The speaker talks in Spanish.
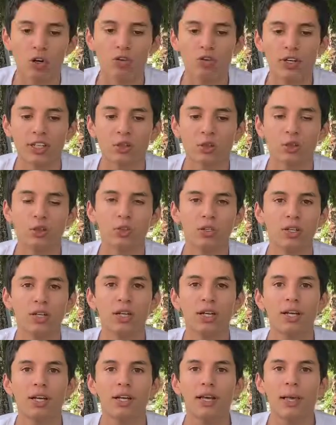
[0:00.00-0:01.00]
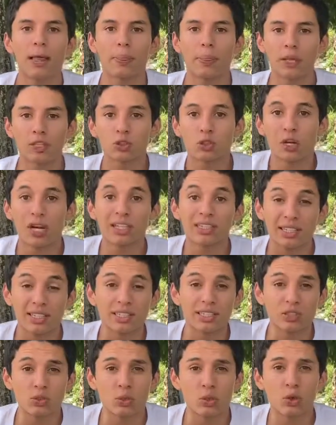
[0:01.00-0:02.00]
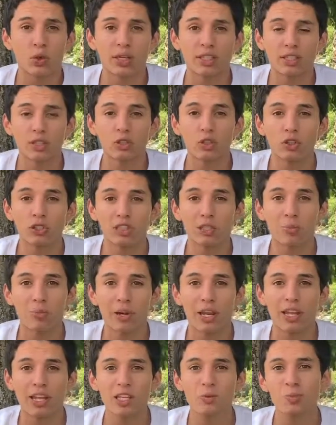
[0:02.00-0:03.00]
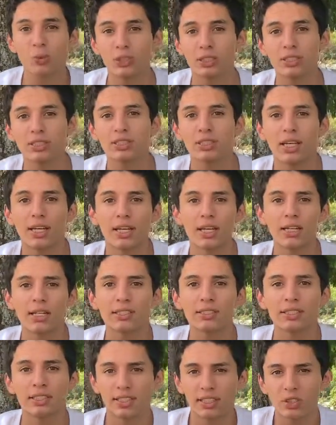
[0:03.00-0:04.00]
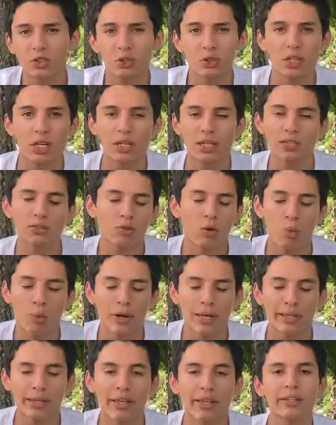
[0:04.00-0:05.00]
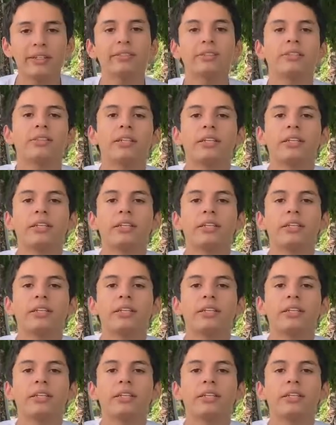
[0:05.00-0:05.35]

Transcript: conflictuó. Dentro de las áreas de estudio que tengo contempladas, pues está ciencias sociales o humanidades